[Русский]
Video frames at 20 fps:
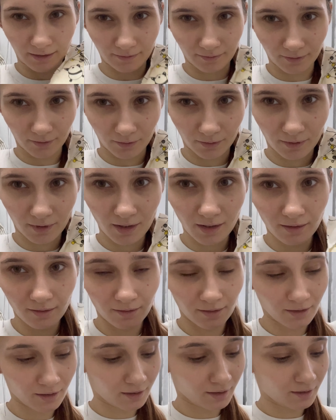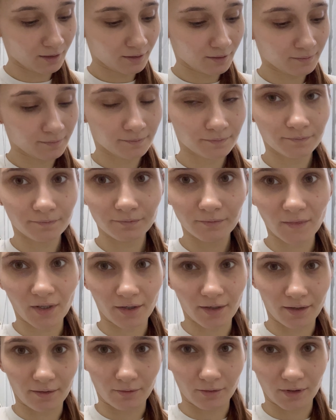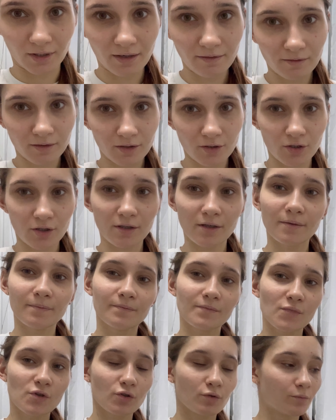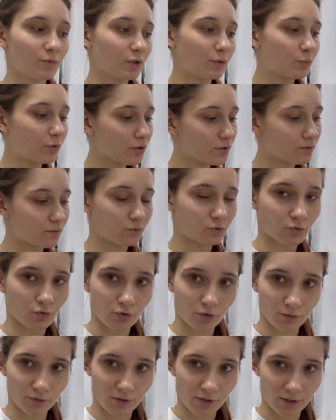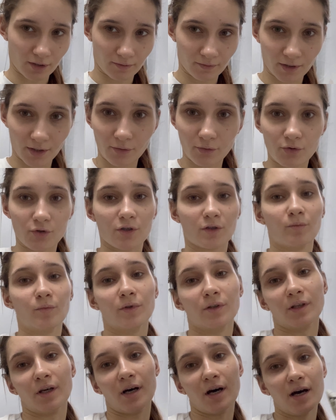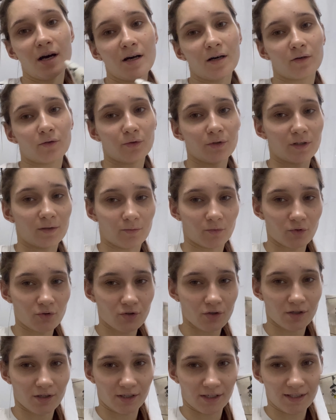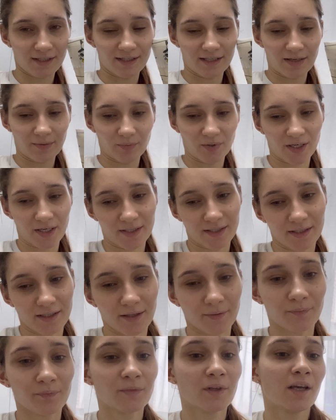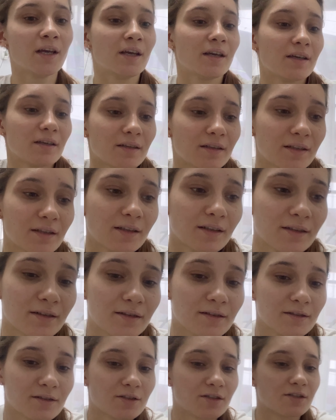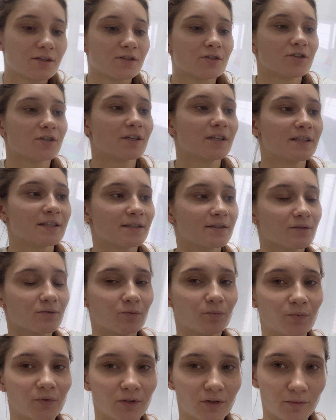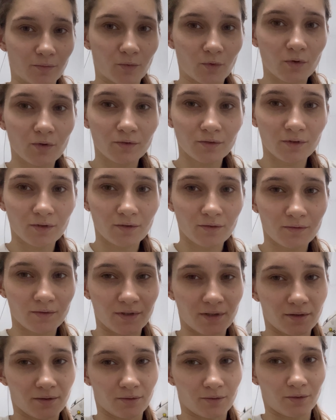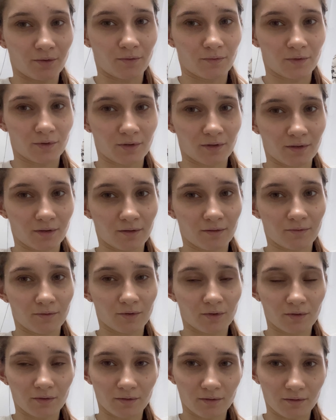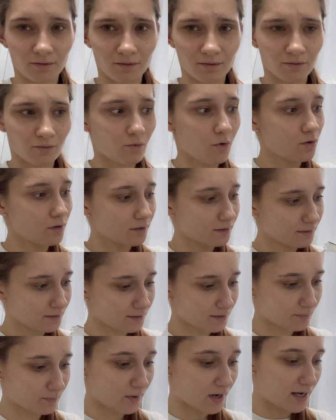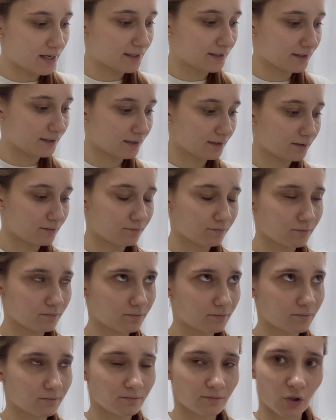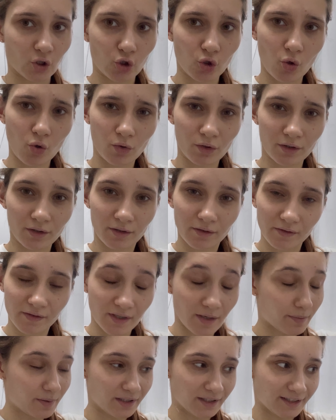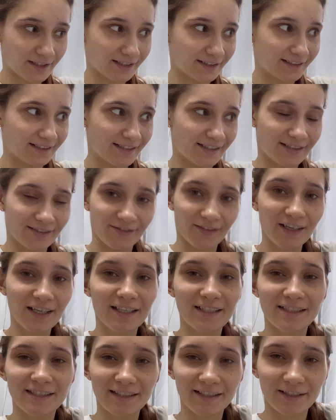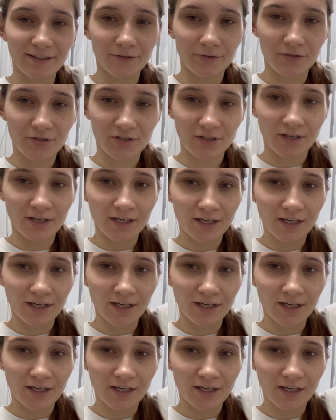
внутри такая вот наволочка, чтобы не просто все желтенькое в горошек было, а хоть немножечко разнообразие. И также сейчас купила молнию, делаю вот этот вот э, кокон спальный, мешок, забыла как называется, короче.